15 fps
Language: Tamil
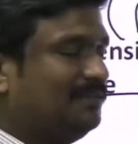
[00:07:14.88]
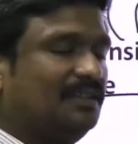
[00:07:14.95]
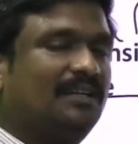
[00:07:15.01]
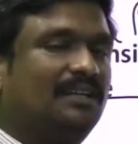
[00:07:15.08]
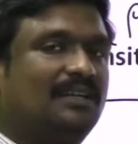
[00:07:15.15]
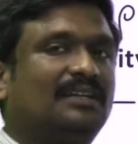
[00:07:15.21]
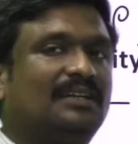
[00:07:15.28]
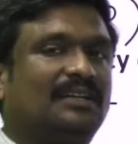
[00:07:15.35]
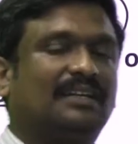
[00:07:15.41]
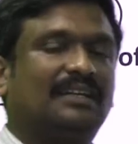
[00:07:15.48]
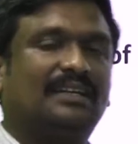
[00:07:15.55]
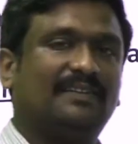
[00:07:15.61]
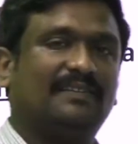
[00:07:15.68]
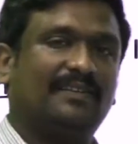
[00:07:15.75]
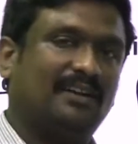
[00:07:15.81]
வந்து
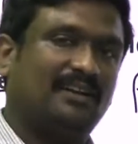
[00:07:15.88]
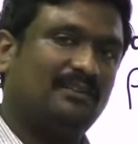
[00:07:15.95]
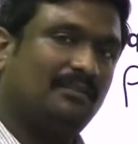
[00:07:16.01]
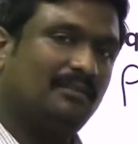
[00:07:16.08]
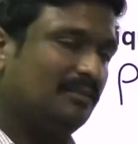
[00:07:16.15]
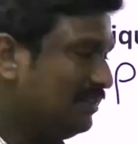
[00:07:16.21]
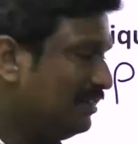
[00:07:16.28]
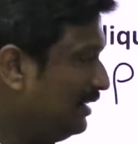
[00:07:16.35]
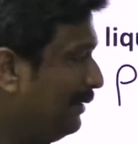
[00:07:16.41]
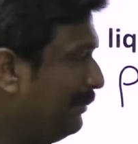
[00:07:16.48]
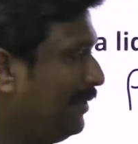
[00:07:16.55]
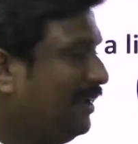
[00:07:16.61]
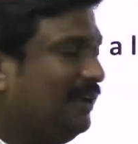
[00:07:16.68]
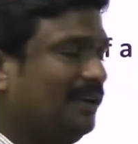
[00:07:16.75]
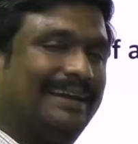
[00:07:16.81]
எதை வேணாலும்
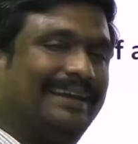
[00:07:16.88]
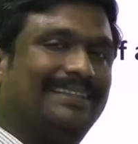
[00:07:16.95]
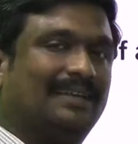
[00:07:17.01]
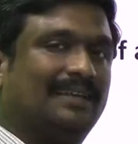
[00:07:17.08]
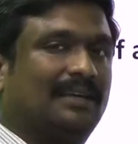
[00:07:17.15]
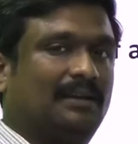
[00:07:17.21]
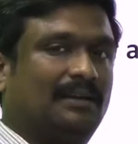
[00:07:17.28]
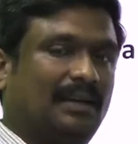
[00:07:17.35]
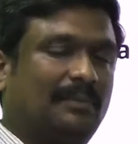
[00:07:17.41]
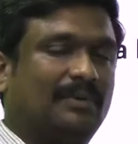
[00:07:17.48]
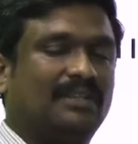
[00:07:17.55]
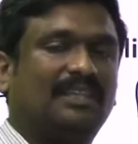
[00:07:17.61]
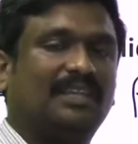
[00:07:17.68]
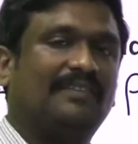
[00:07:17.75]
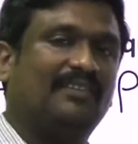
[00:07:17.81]
நம்ம எடுத்துக்கலாம்
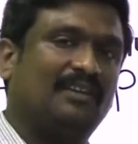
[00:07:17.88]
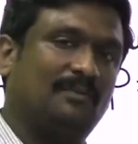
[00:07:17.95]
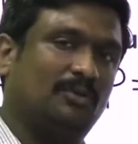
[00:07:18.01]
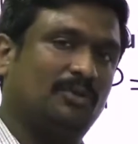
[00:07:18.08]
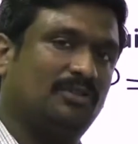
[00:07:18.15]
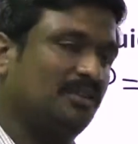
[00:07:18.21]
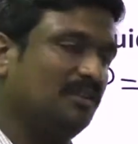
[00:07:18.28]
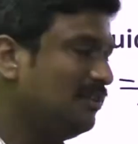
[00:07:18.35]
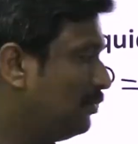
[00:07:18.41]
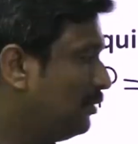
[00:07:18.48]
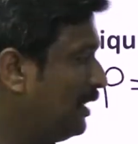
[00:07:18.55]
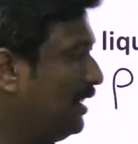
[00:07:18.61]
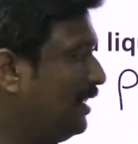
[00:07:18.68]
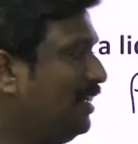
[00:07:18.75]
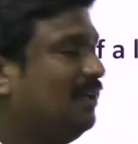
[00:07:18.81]
நமக்கு தேவையை பொறுத்து
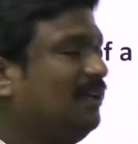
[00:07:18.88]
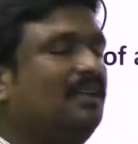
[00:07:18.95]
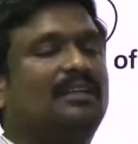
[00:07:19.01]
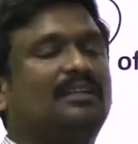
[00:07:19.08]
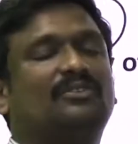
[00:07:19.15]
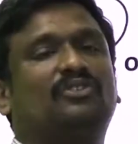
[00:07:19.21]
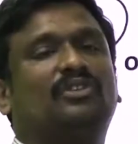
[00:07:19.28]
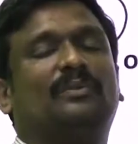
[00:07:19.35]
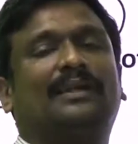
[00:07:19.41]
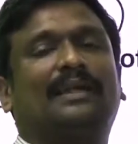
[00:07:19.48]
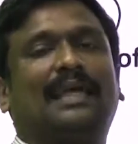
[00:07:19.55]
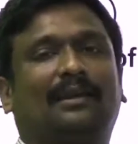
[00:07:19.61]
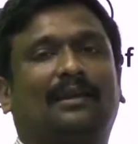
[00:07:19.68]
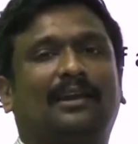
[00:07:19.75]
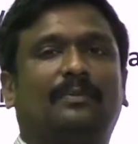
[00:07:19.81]
ஓகேங்களா ஸோ நம்ம
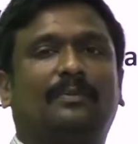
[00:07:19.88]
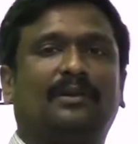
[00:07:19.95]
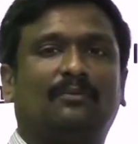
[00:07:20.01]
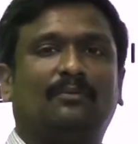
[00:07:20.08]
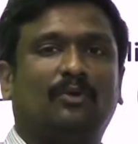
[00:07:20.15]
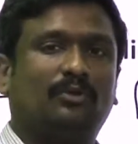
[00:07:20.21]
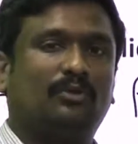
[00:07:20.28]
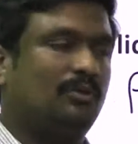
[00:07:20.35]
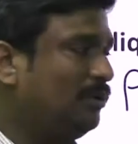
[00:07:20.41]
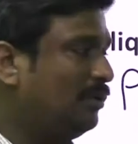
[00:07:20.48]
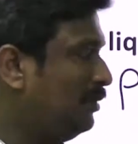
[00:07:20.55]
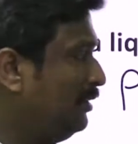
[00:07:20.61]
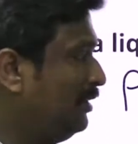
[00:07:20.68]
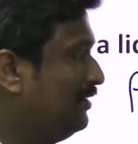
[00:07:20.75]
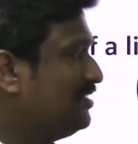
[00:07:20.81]
கால்குலேட் பண்ணும்போதும்
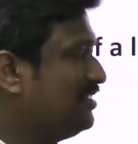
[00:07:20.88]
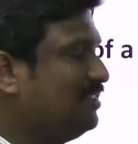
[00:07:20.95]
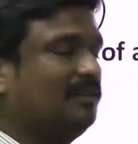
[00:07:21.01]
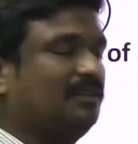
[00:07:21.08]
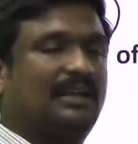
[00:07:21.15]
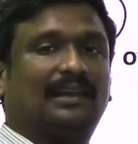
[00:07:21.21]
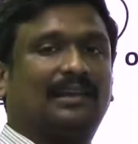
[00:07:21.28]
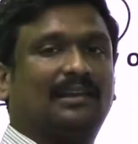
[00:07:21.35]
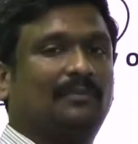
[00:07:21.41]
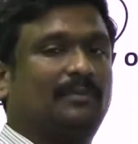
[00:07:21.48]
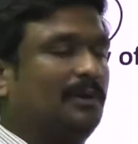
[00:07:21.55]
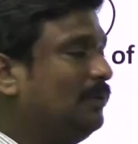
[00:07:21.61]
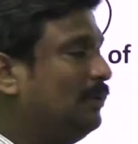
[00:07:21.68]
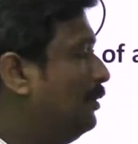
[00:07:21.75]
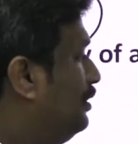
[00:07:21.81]
இதை வச்சு தான் கால்குலேட்
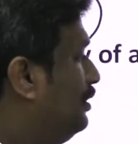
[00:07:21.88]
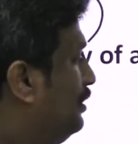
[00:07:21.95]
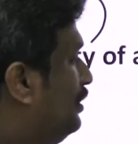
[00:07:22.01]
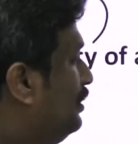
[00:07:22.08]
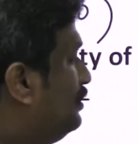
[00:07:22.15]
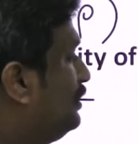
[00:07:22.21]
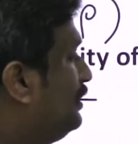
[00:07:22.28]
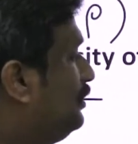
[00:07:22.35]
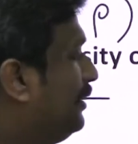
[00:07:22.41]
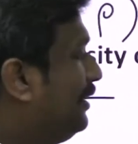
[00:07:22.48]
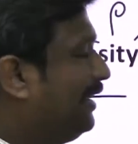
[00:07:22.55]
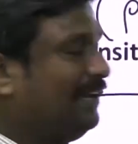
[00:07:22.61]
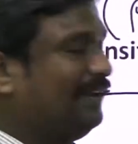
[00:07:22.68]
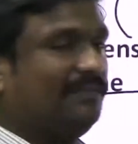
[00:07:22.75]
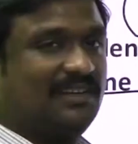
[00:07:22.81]
பண்ணுவோம் ஸோ இதோட
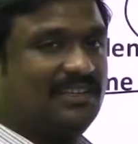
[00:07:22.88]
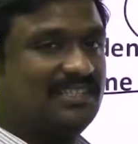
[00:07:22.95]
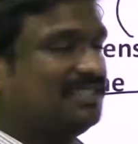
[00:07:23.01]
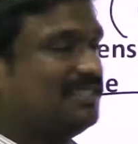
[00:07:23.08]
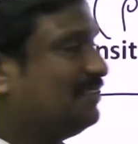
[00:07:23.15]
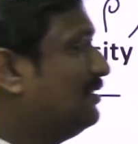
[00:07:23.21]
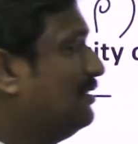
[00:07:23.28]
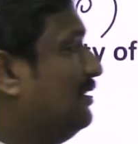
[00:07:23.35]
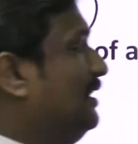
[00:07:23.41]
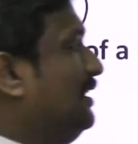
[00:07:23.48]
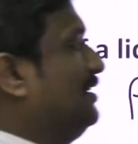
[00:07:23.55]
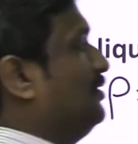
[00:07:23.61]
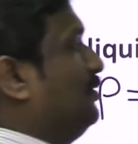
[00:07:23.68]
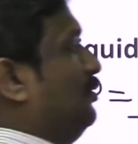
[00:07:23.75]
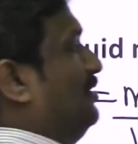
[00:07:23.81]
இன்வெர்ஸ் இதை
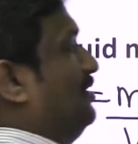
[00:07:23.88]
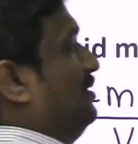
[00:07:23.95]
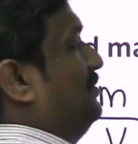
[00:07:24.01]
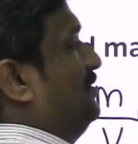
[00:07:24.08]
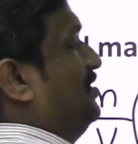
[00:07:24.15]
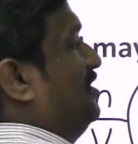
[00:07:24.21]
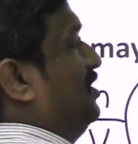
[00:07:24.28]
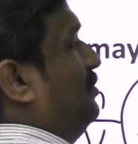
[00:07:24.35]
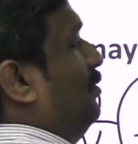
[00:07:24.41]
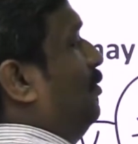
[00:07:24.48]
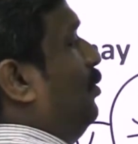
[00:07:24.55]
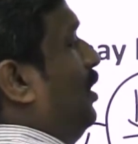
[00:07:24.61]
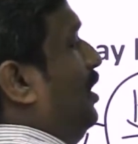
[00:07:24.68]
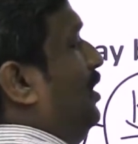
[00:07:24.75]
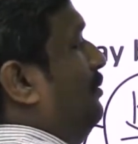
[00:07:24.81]
வச்சு ஒன்று சம்மு செஞ்சுருப்போம்
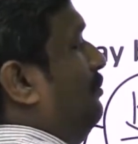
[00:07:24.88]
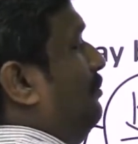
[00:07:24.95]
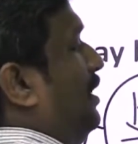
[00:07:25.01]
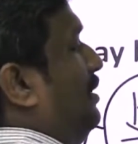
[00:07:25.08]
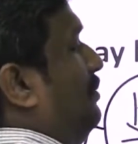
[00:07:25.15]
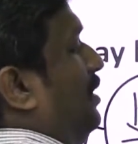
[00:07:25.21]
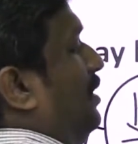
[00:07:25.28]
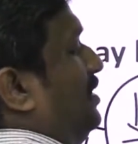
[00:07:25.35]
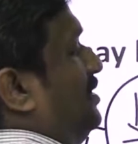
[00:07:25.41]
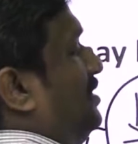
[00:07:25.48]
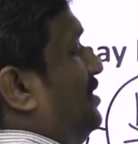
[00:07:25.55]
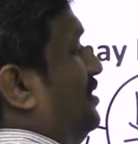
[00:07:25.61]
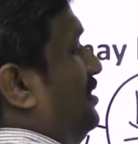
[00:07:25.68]
வால்யூம் பை மாஸ்